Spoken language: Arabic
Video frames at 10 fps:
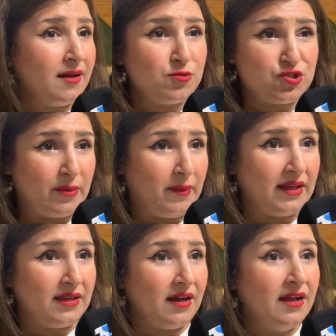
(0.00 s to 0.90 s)

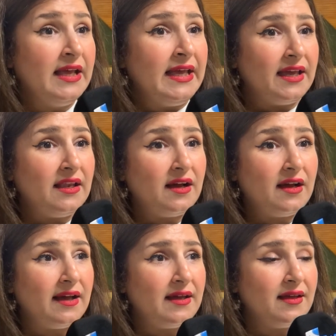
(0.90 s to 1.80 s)
مجتمعنا إلى
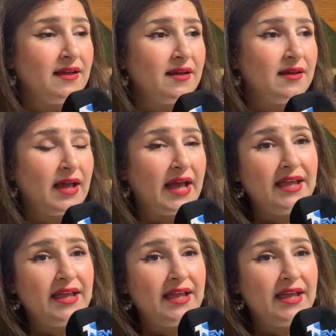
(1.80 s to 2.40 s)
آه،